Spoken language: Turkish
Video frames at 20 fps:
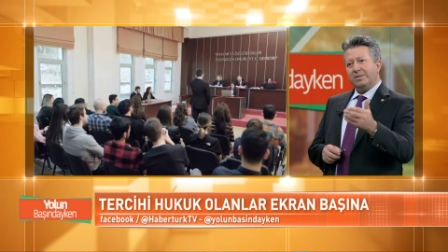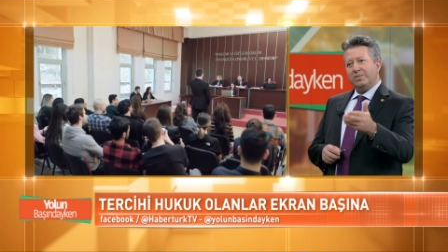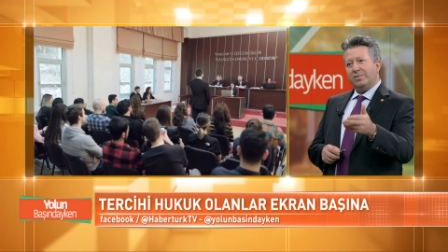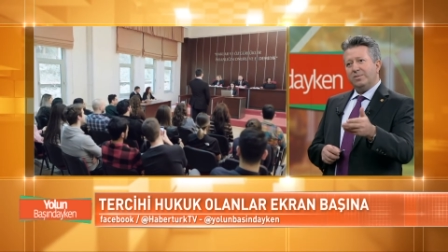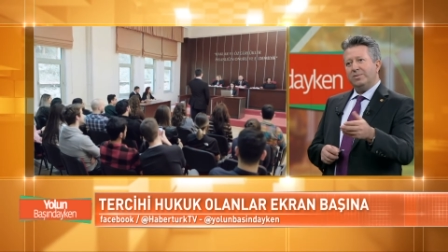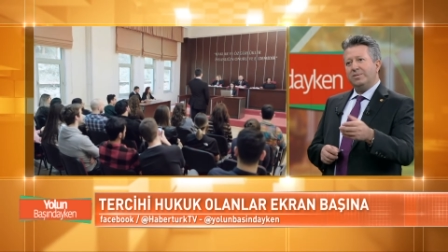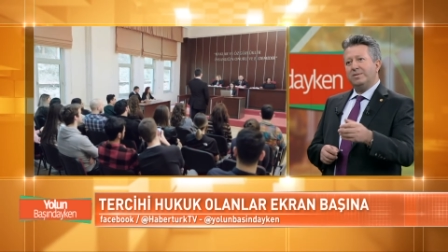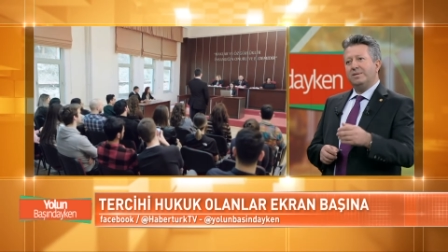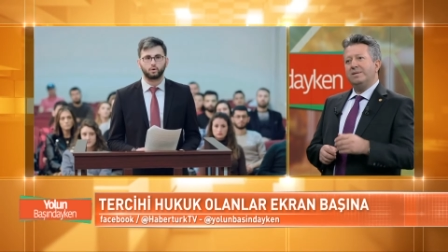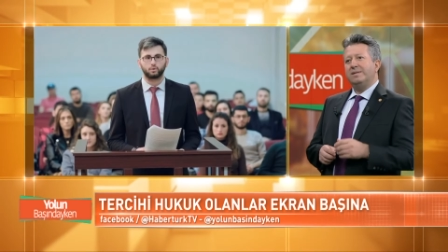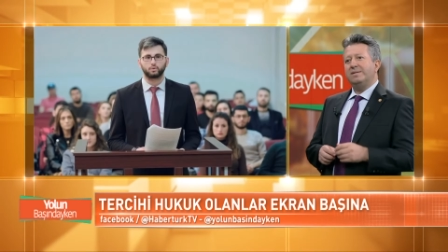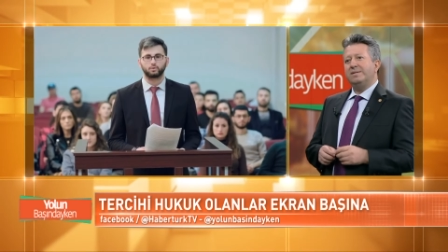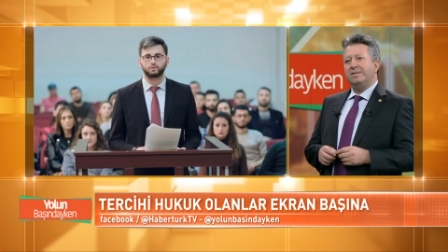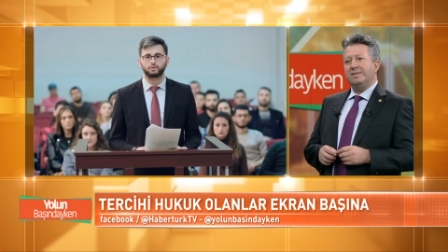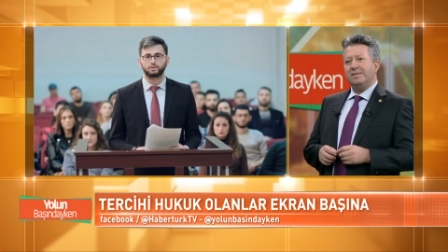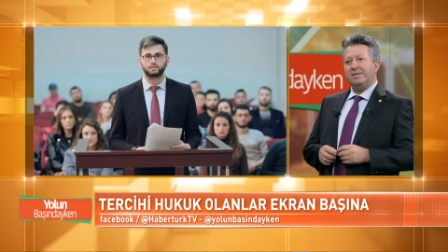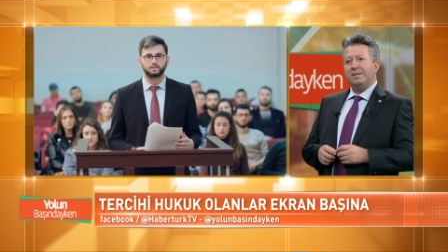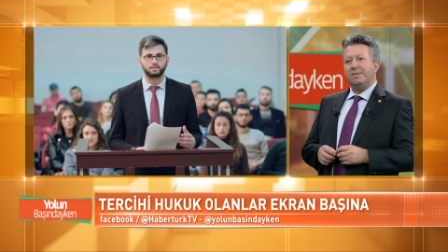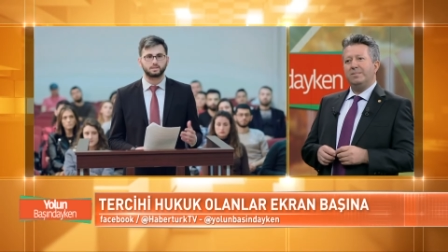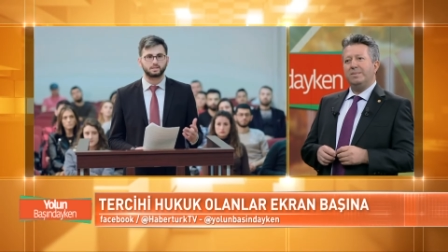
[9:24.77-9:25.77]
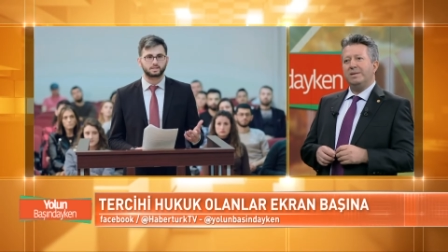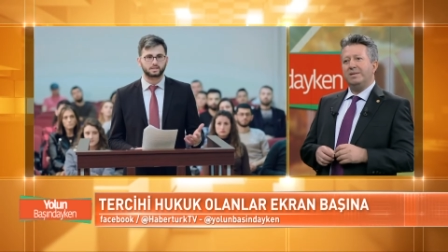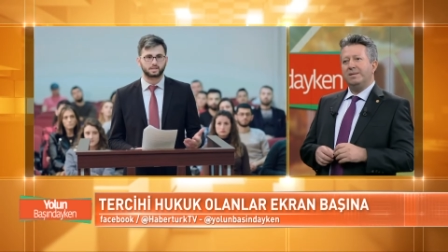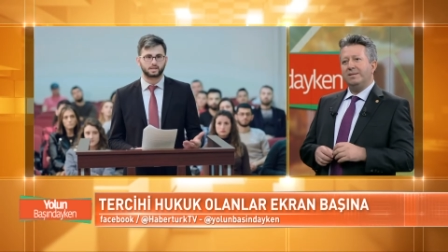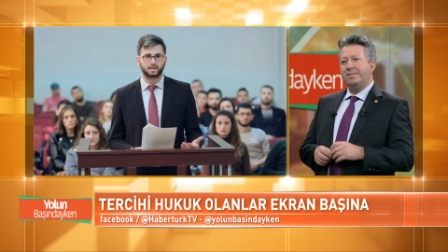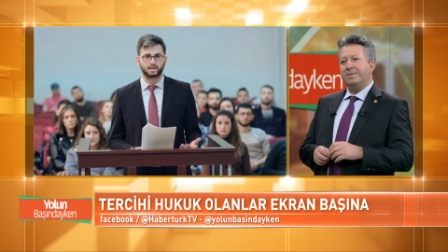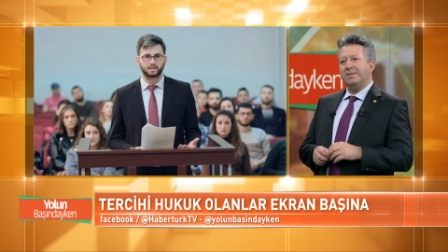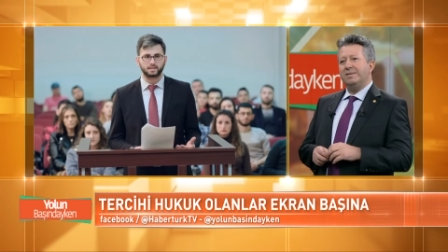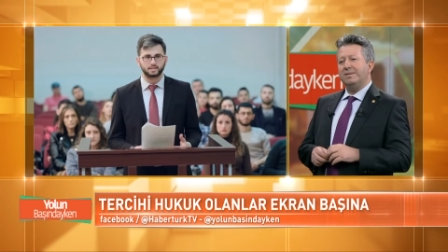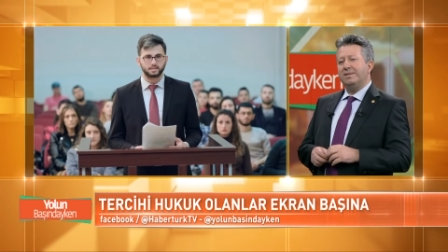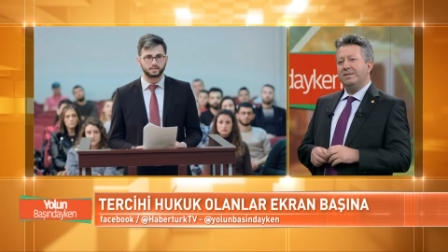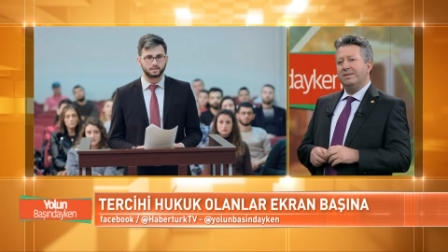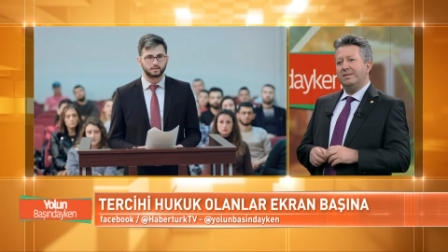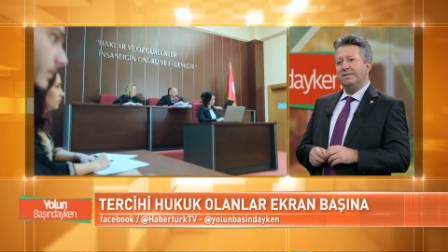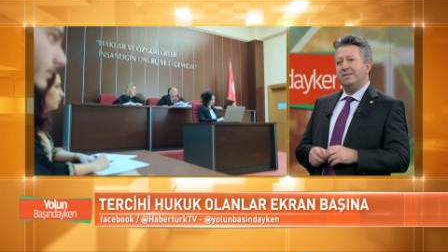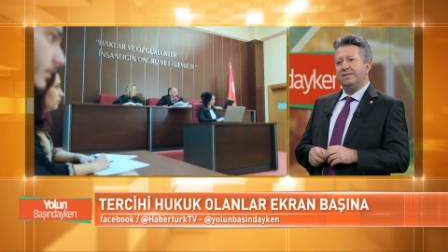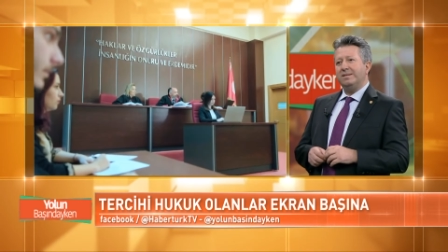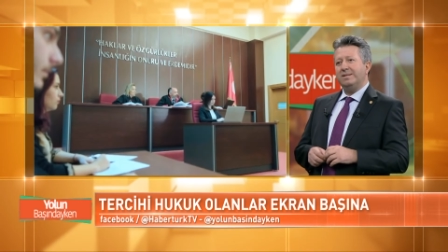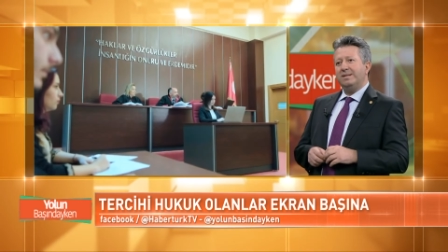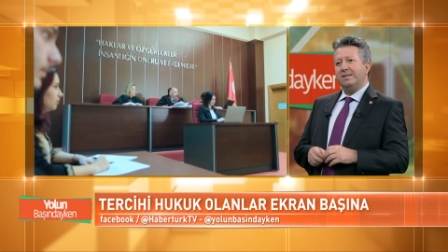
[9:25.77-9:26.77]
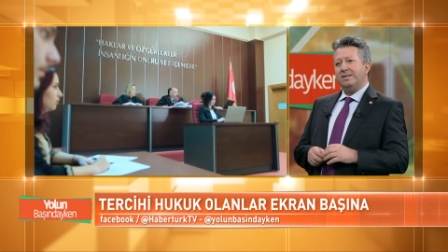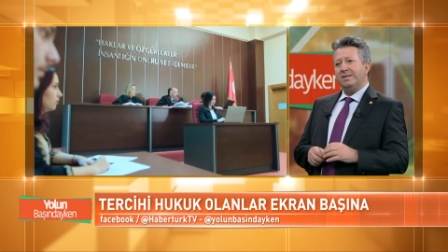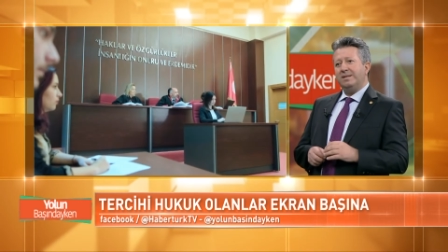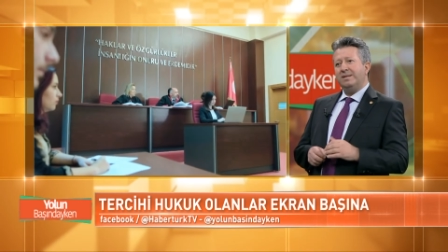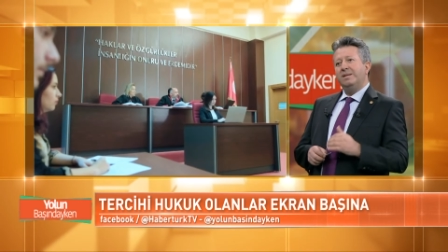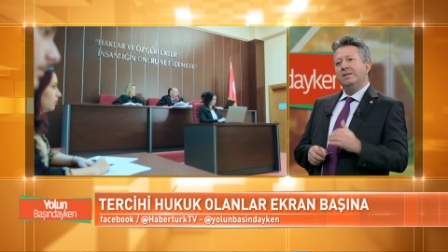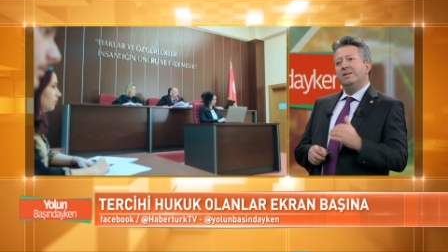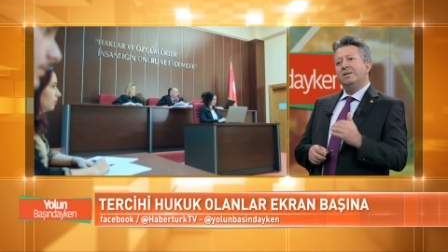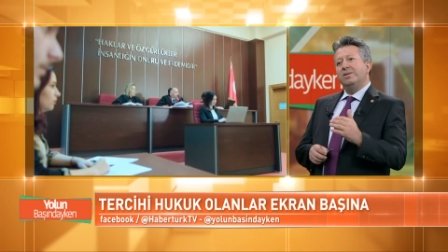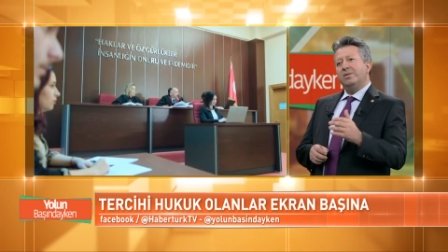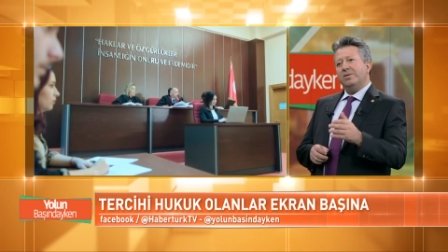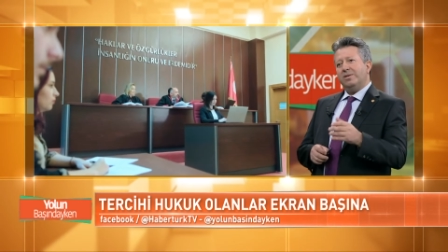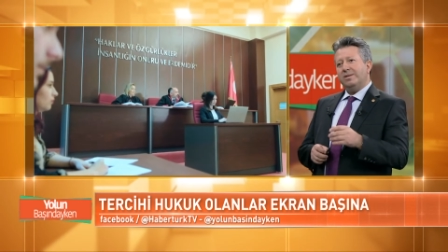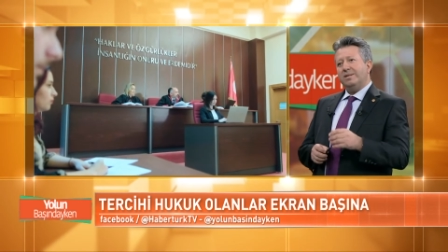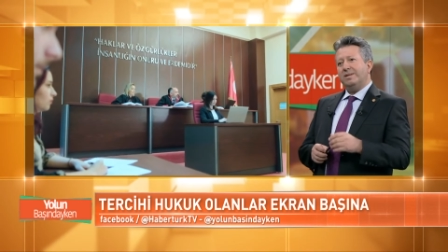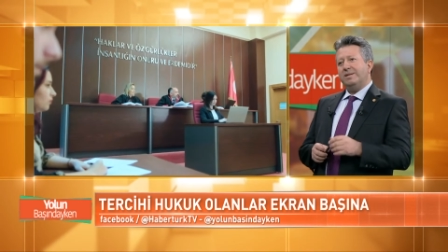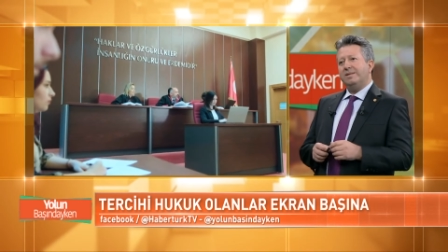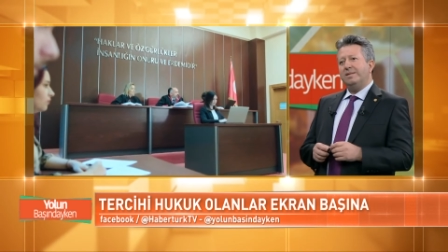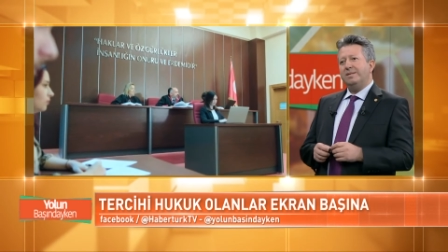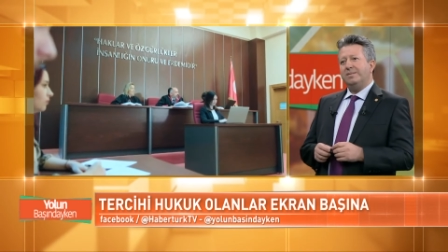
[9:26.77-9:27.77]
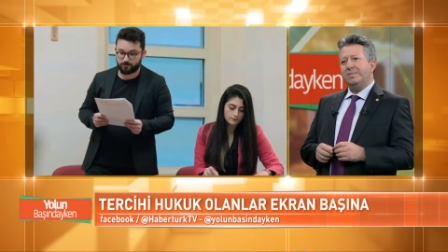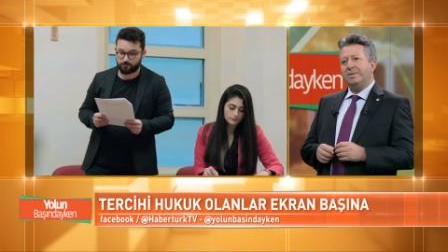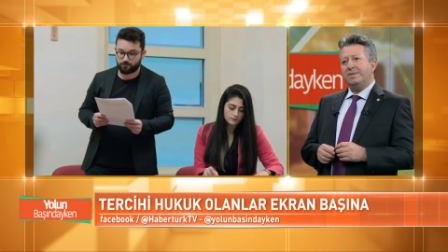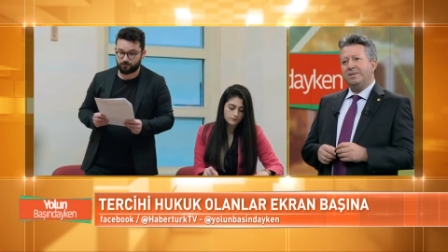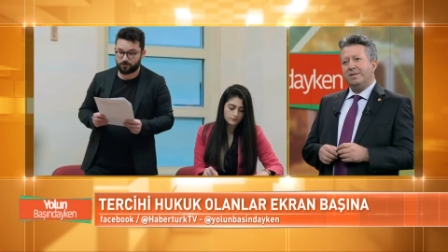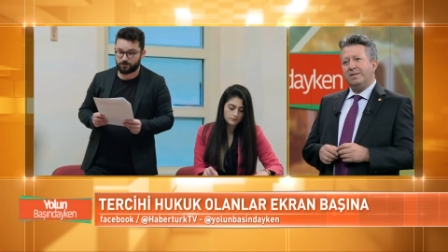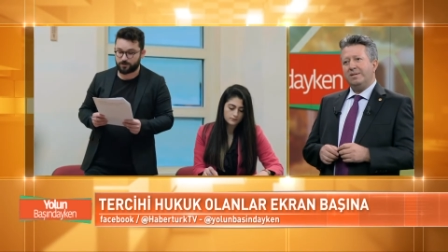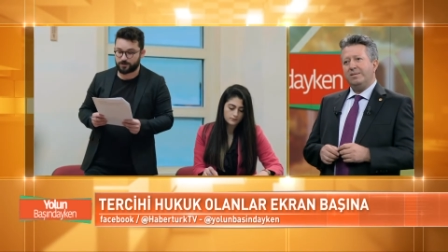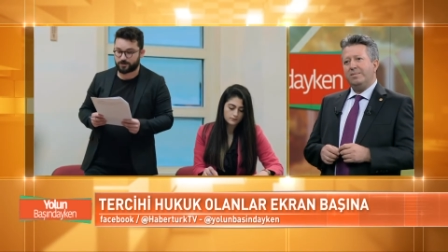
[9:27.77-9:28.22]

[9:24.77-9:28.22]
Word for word: uluslararası ceza mahkemesinin nezdinde hı hı. gönderdiğimiz takım